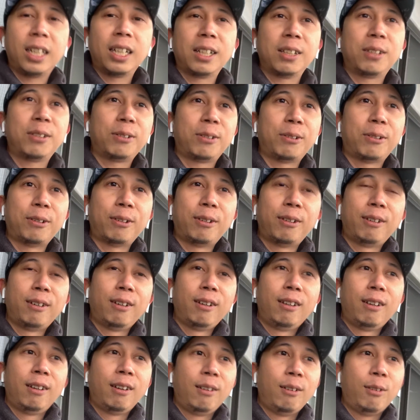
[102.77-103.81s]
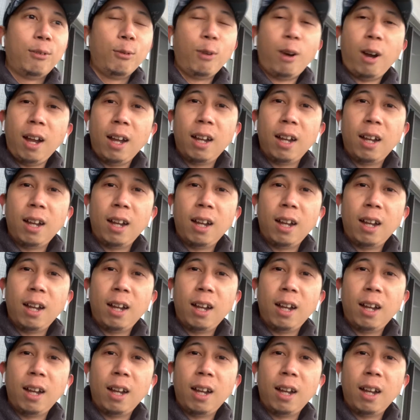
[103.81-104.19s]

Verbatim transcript: gitu loh wah